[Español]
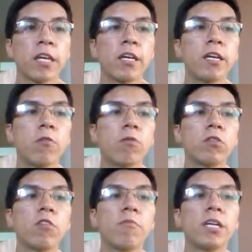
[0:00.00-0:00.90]
Y
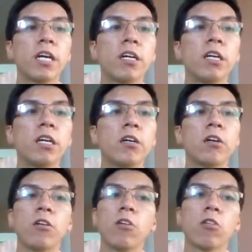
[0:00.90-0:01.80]
cuando Miyagi
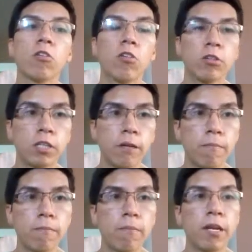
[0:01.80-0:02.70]
lo conoce,
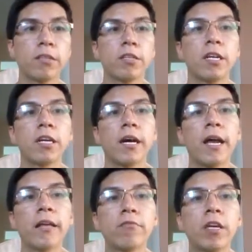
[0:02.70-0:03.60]
le enseña
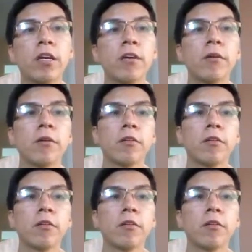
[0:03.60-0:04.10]
karate,